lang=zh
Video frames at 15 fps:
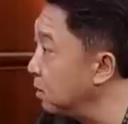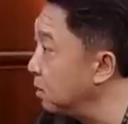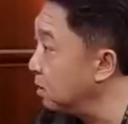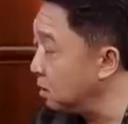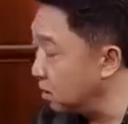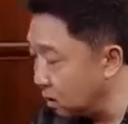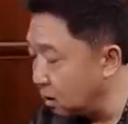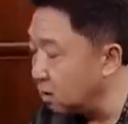上了
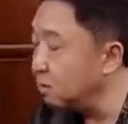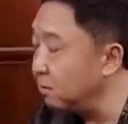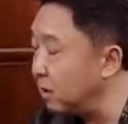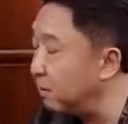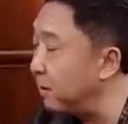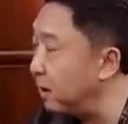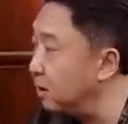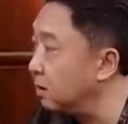这，
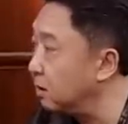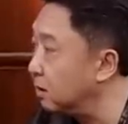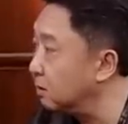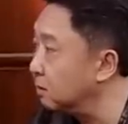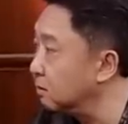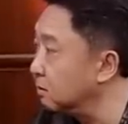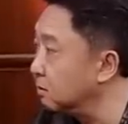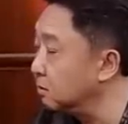埋上了，
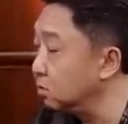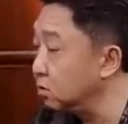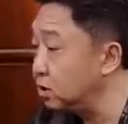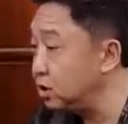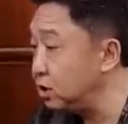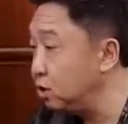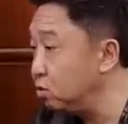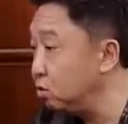嗯，
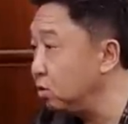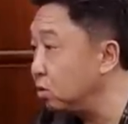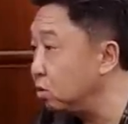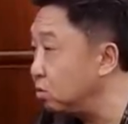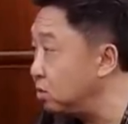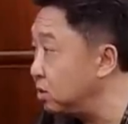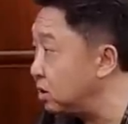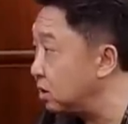其中的
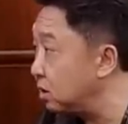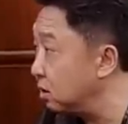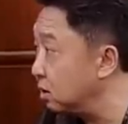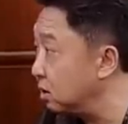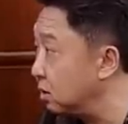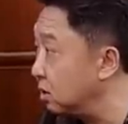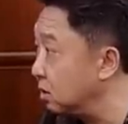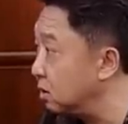东西
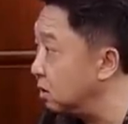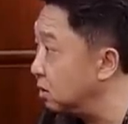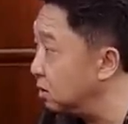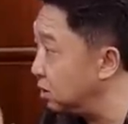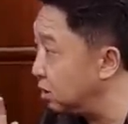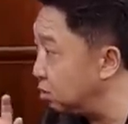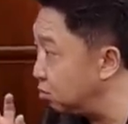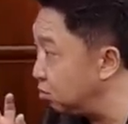可
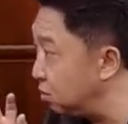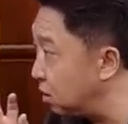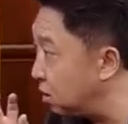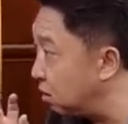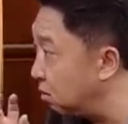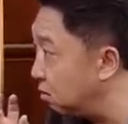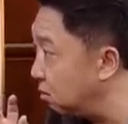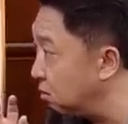能你需
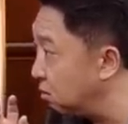要